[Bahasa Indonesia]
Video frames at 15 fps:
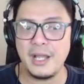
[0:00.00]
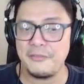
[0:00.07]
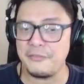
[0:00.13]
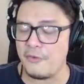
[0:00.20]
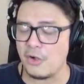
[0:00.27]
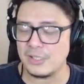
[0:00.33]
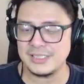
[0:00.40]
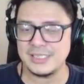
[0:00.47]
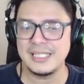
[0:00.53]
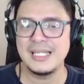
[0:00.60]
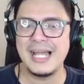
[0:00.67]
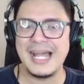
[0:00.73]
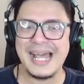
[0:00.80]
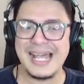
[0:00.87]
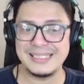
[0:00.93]
Fox
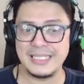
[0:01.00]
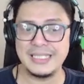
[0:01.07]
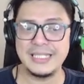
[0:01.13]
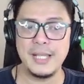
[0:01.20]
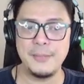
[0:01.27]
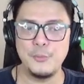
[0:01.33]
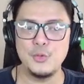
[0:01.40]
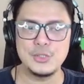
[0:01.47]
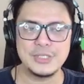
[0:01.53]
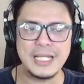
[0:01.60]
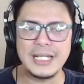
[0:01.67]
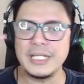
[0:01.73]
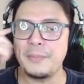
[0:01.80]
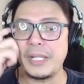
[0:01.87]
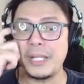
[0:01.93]
AC30
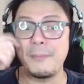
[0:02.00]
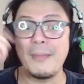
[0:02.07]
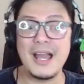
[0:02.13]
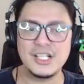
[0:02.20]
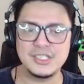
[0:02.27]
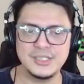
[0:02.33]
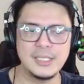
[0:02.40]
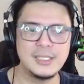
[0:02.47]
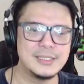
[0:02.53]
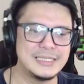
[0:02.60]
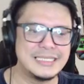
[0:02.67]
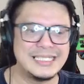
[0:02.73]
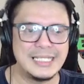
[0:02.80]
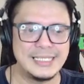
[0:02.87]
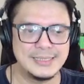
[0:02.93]
sekarang dia pakai Marshall di
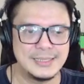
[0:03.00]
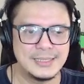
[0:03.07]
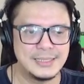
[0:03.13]
sini guys